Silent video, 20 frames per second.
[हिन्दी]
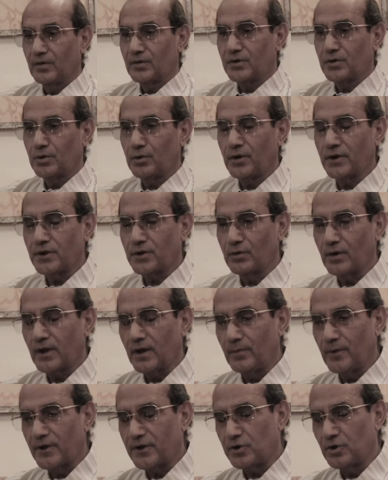छोटे
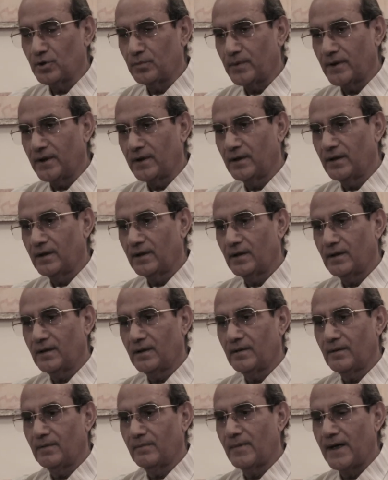छोटे बच्चों पर
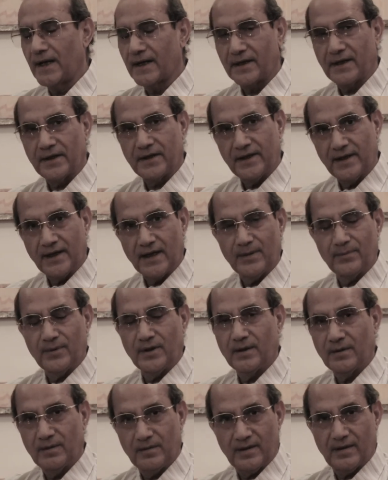मार्केट एरिया
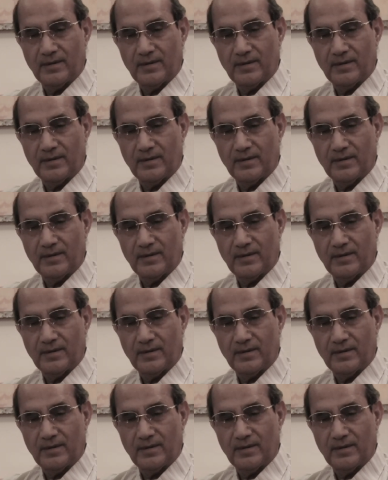में